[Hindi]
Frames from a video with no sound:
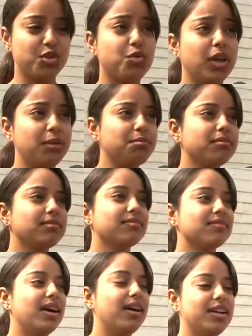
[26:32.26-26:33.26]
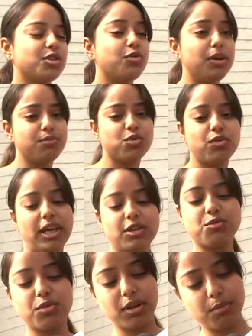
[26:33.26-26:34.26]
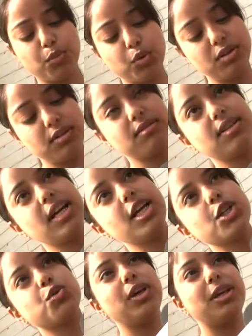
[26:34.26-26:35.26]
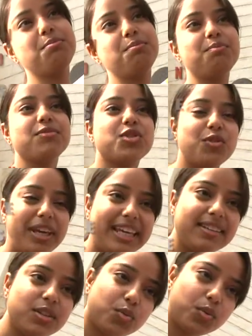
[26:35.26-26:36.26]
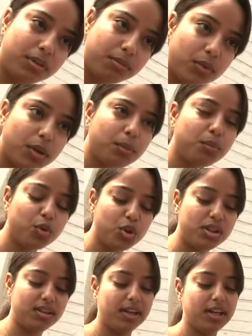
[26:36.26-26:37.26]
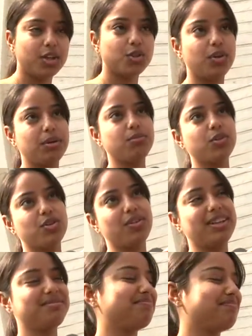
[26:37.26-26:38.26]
swing uh, swim swing swing pool swim swing swimming pool swing swing